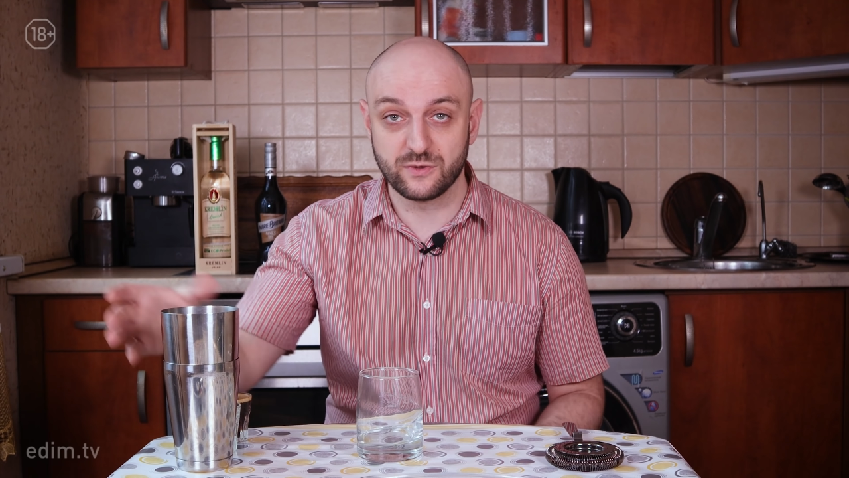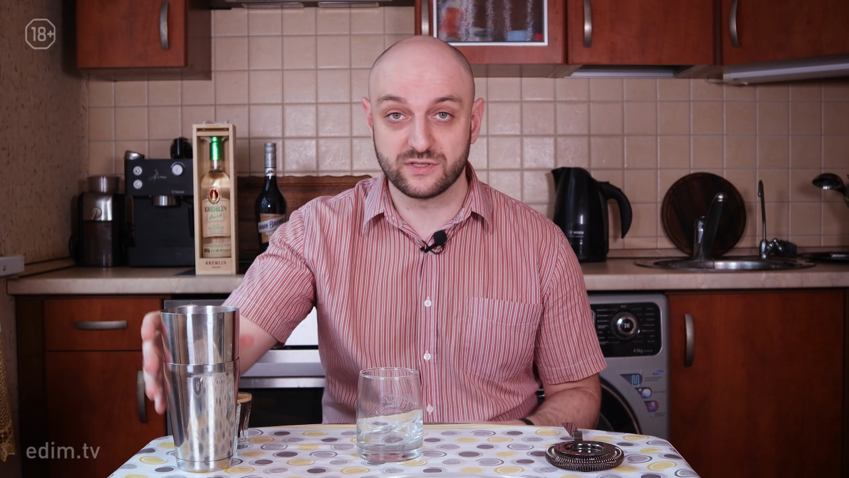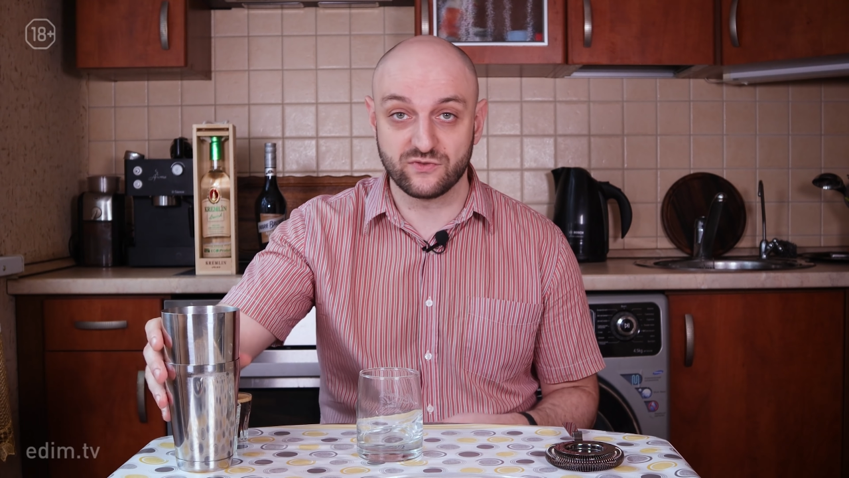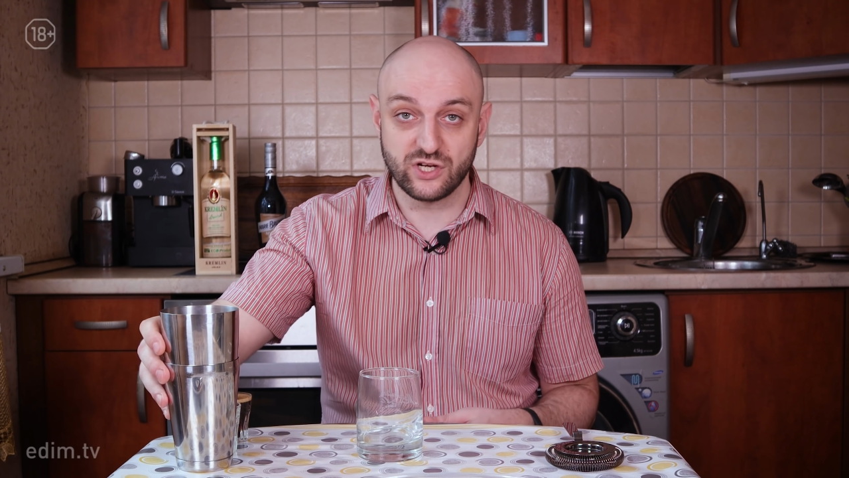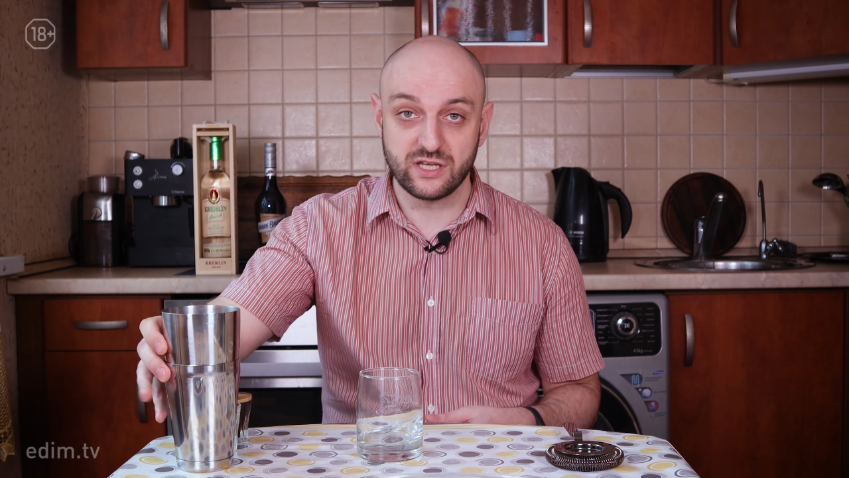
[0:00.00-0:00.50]

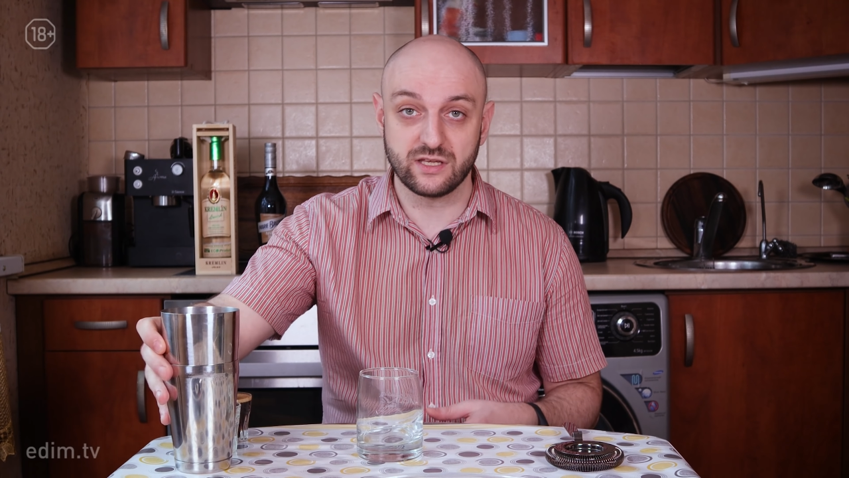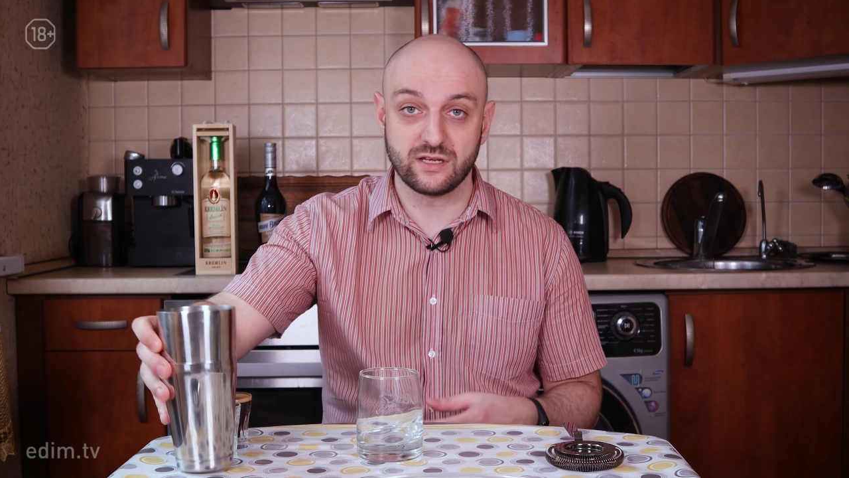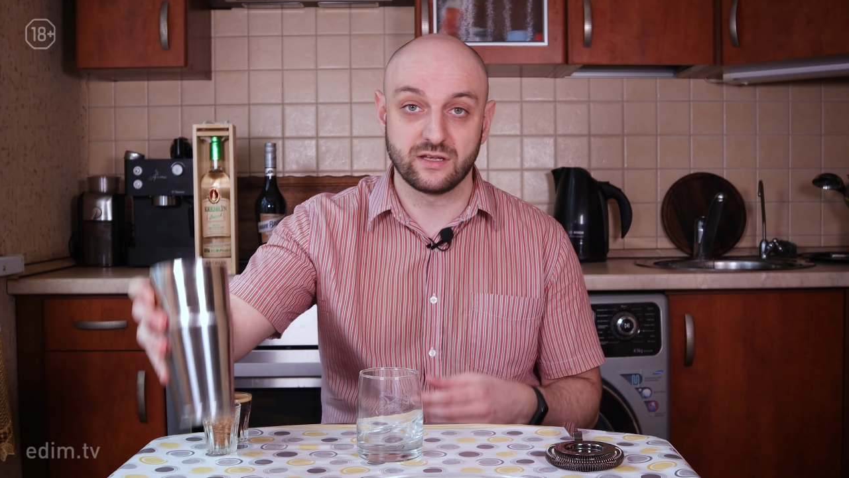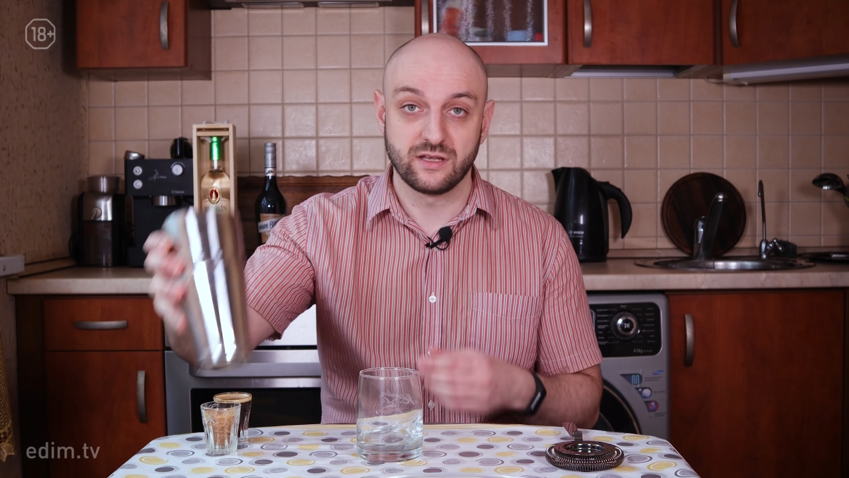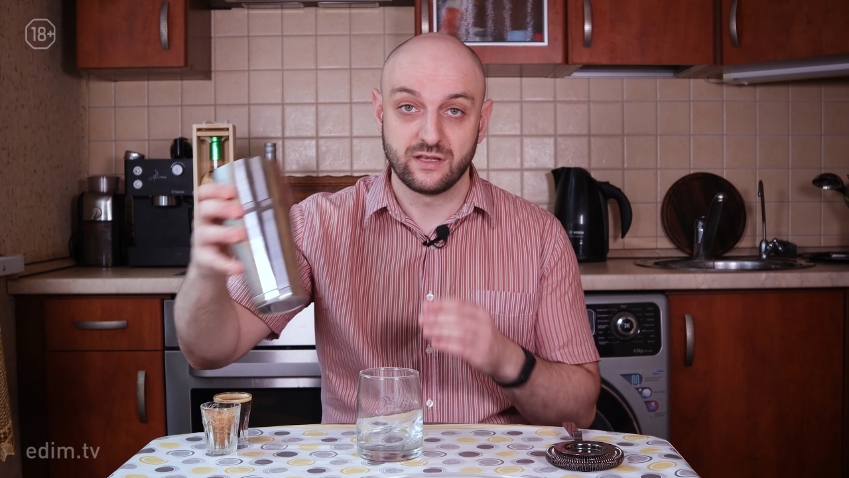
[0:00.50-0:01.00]
готовится в
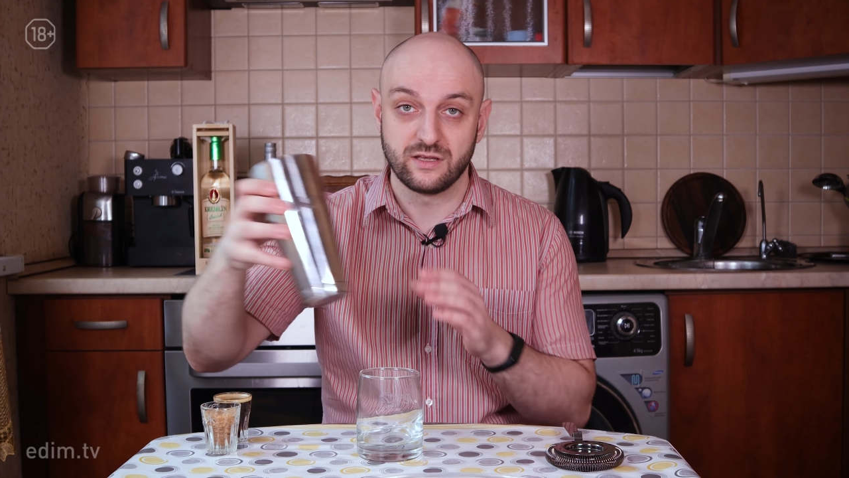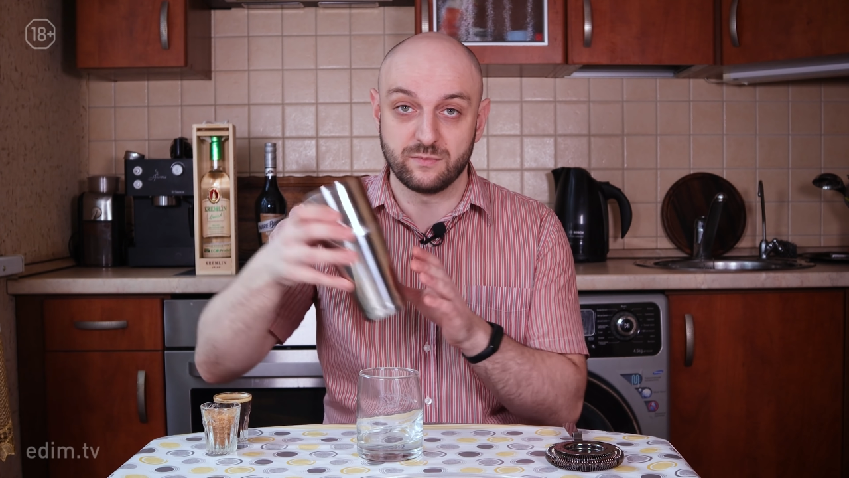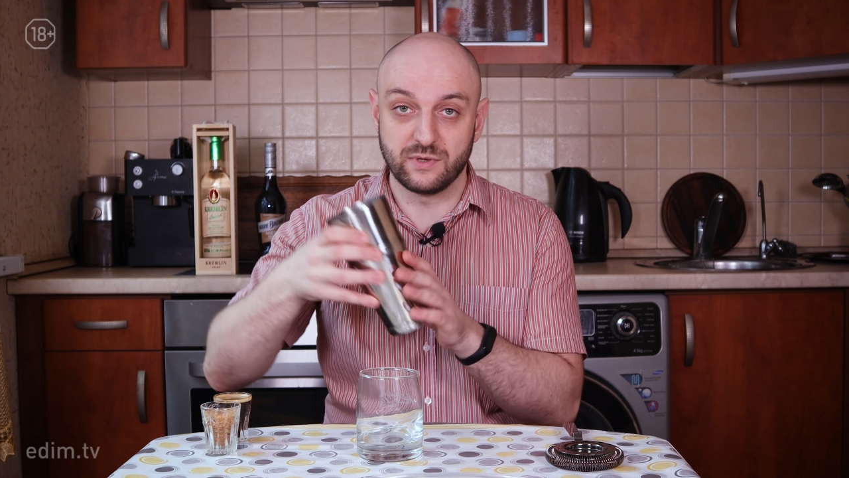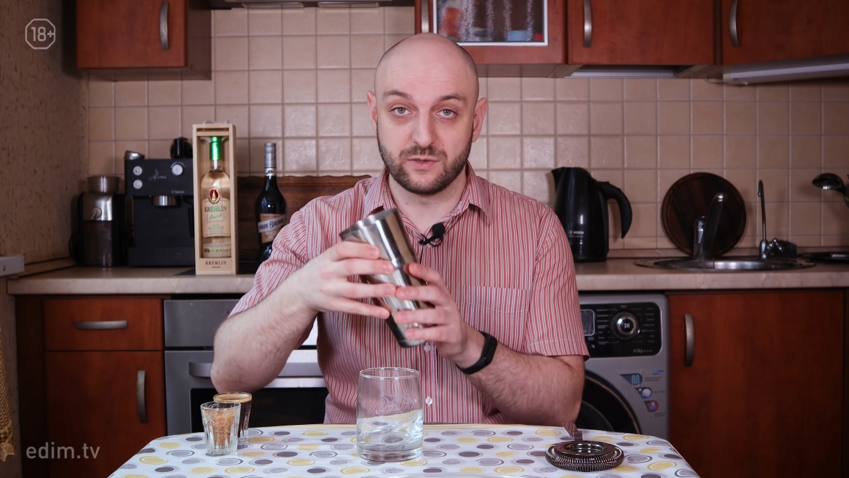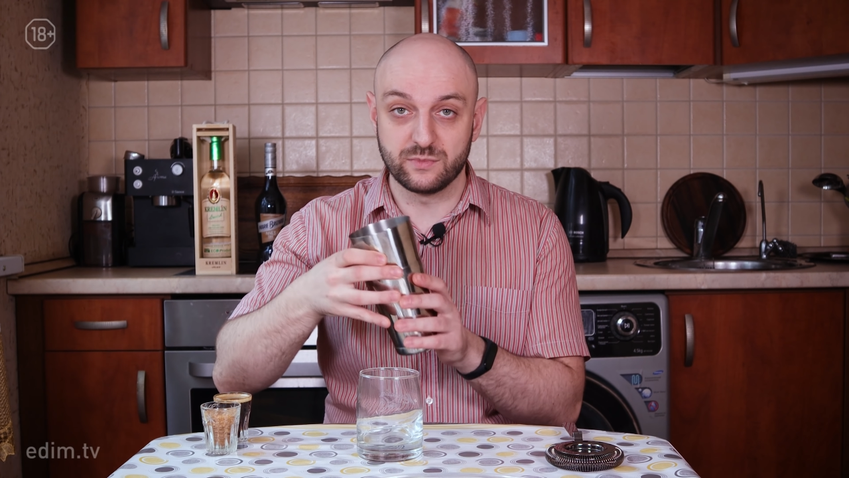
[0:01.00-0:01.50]
шейкере.
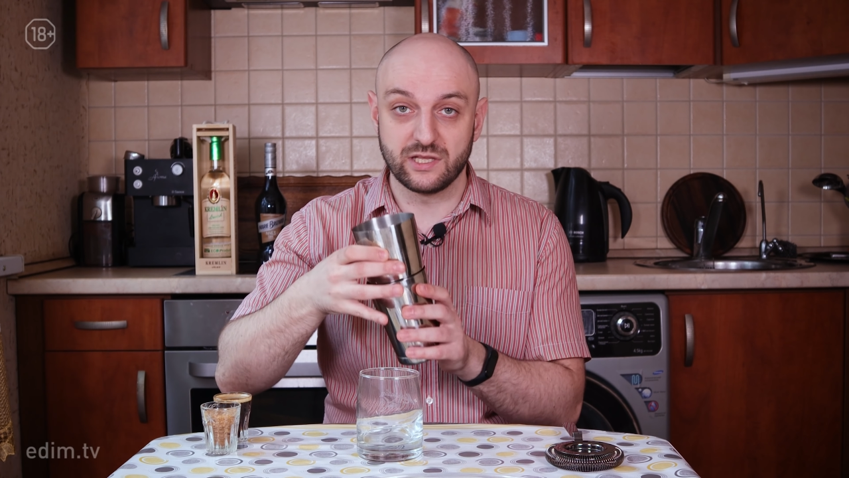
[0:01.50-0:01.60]
Первым